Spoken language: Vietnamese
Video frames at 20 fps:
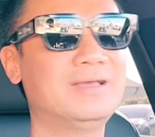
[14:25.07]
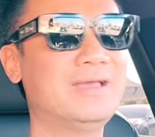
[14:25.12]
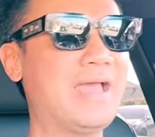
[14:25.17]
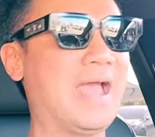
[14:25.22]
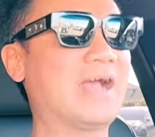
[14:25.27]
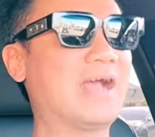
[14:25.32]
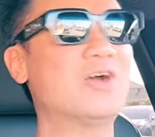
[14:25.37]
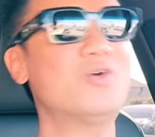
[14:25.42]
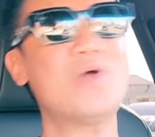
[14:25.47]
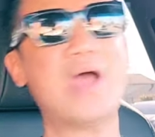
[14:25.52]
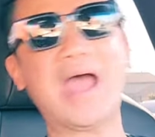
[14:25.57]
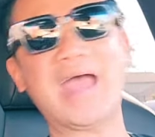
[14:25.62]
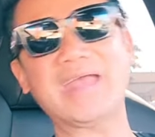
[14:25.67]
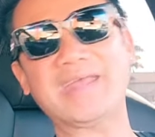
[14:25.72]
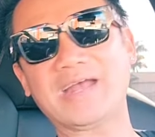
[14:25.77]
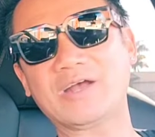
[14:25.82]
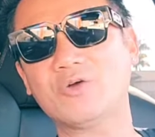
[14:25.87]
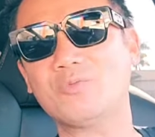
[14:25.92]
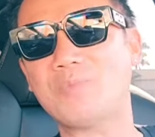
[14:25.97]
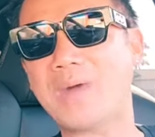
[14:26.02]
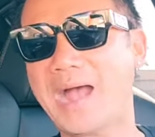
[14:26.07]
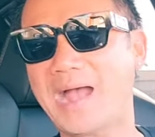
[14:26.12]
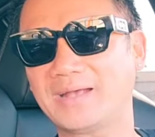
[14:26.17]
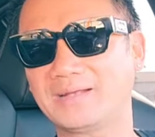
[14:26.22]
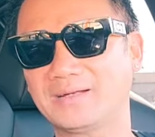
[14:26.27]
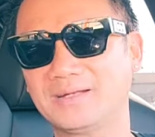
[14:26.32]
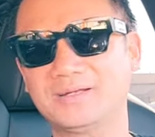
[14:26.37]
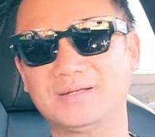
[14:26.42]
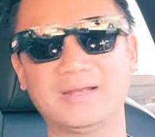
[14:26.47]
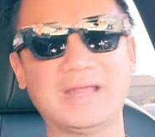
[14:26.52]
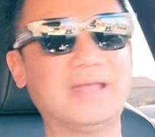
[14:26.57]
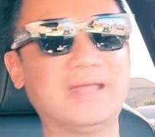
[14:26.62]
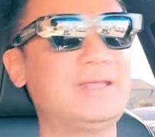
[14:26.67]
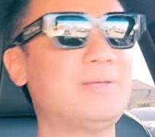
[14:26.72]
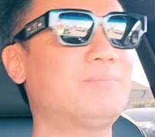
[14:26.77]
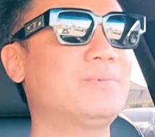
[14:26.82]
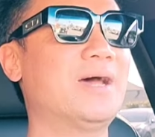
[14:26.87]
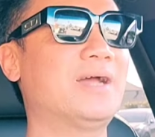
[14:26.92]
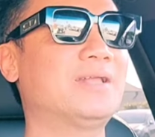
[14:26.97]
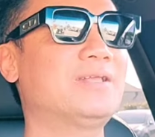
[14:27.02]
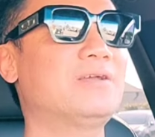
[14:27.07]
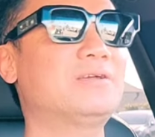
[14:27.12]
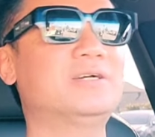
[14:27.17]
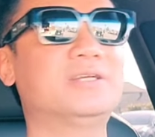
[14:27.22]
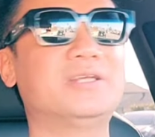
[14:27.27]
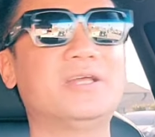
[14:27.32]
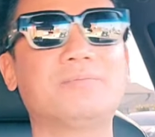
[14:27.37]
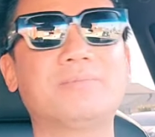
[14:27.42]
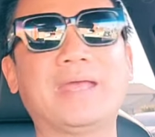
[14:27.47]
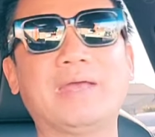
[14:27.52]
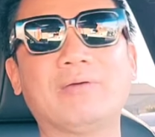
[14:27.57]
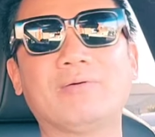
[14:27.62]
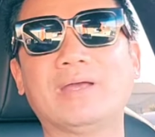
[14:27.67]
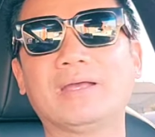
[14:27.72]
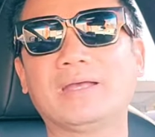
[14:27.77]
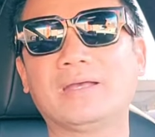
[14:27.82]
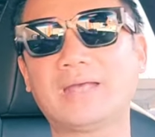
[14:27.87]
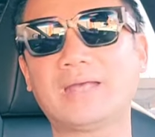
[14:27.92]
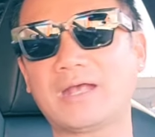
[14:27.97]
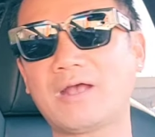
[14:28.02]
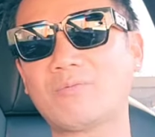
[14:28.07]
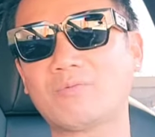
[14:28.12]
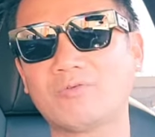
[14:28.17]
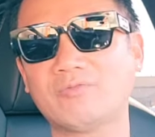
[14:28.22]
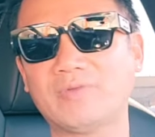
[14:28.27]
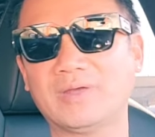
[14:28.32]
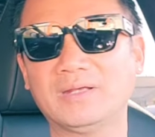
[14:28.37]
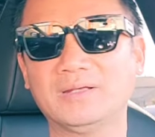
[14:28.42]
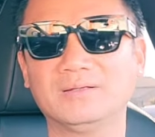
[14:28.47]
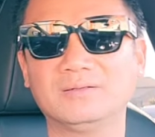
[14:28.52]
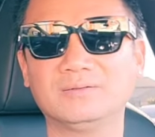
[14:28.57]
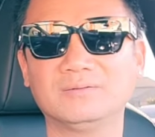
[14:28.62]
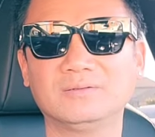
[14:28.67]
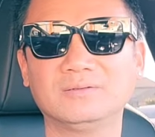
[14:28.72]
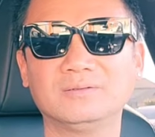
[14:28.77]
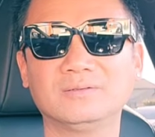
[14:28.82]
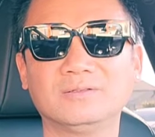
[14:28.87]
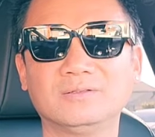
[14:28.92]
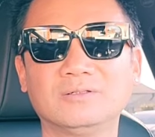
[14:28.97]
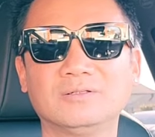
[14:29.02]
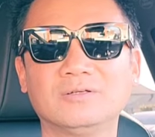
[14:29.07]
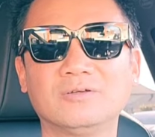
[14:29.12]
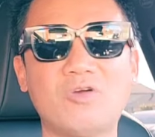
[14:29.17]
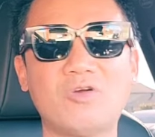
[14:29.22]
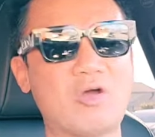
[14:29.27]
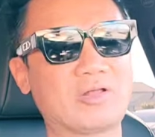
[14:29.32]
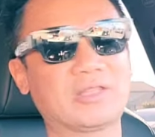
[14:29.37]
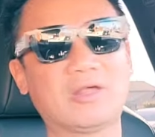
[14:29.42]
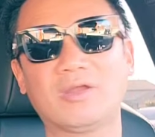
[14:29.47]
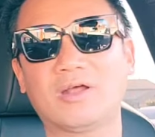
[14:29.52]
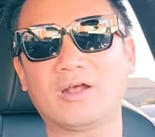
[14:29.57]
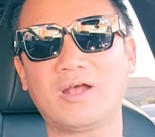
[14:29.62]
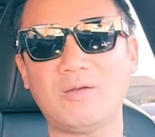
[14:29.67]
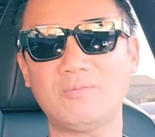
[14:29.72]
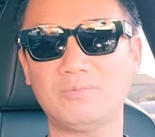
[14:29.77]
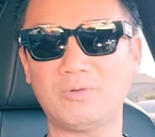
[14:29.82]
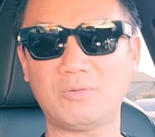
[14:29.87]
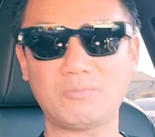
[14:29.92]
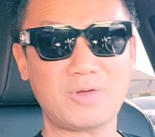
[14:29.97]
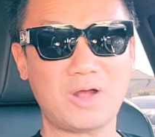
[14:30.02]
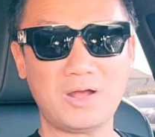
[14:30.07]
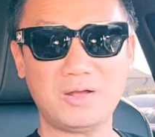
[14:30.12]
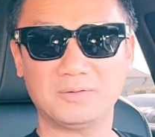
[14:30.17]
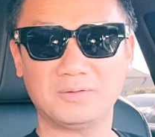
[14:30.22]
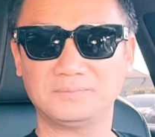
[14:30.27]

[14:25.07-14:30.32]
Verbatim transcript: hàng hữu hai hàng hữu ba đó để giúp đỡ cho người dân nghèo hay không quý vị hoàn toàn là không không có